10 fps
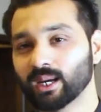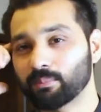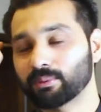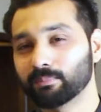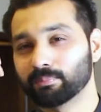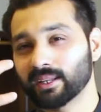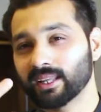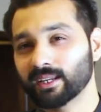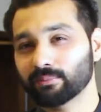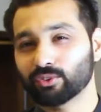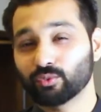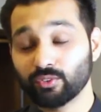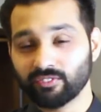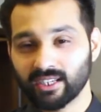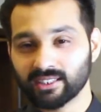आपका ब्रेन आपको
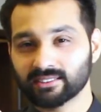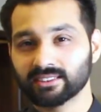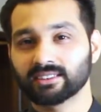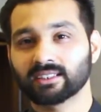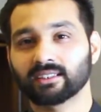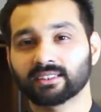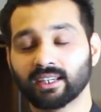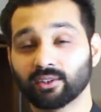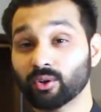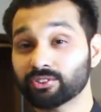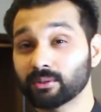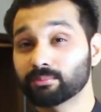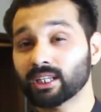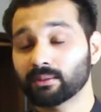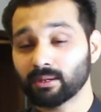वो फैंटेसीज दिखाता है और
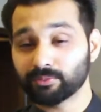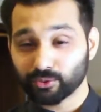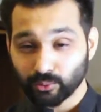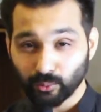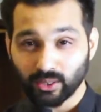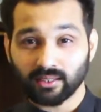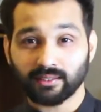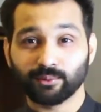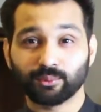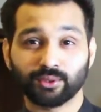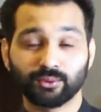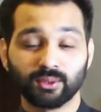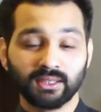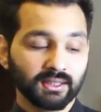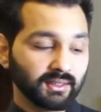सम टाइम आप स्क्रोल कर रहे होते हो
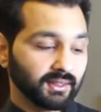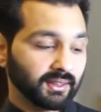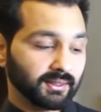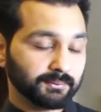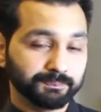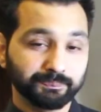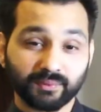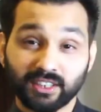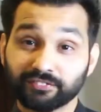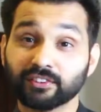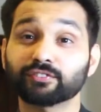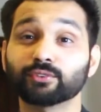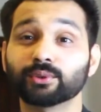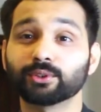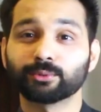डिफरेंट
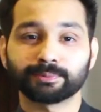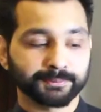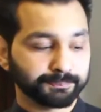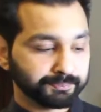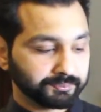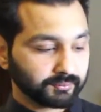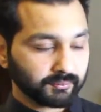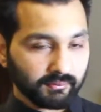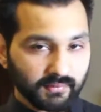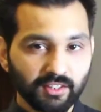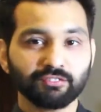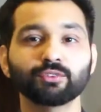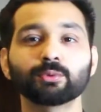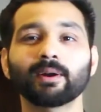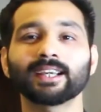फूड ग्रुप्स
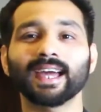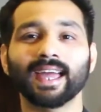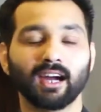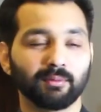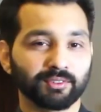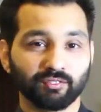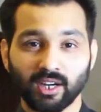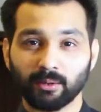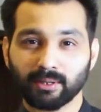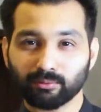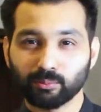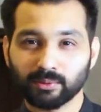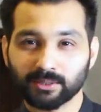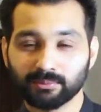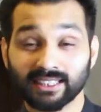फूड पांडा ऐप्स वहाँ पे आपको
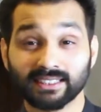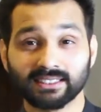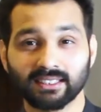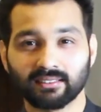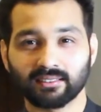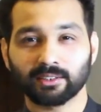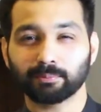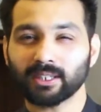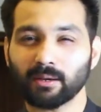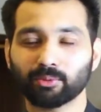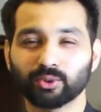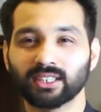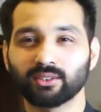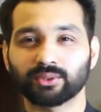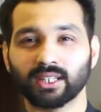मज़े मज़े की चीज़ें नजर आती फिर आपको
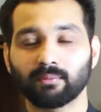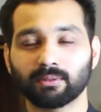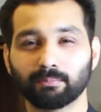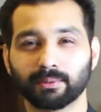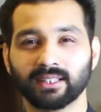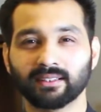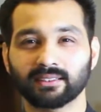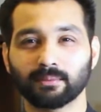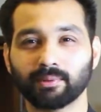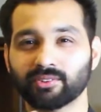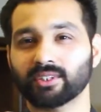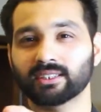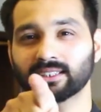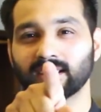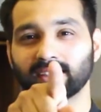दिल होता है आपका ब्रेन कहता है बस
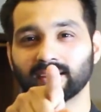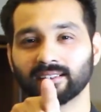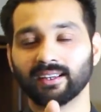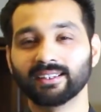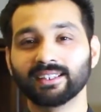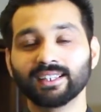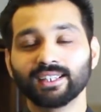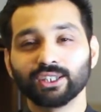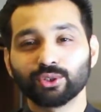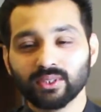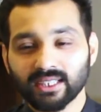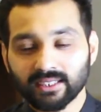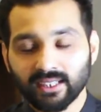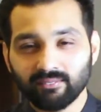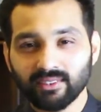आज यही खाना है तो ये
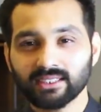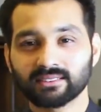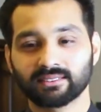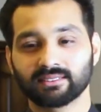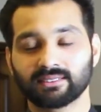क्रेविंग्स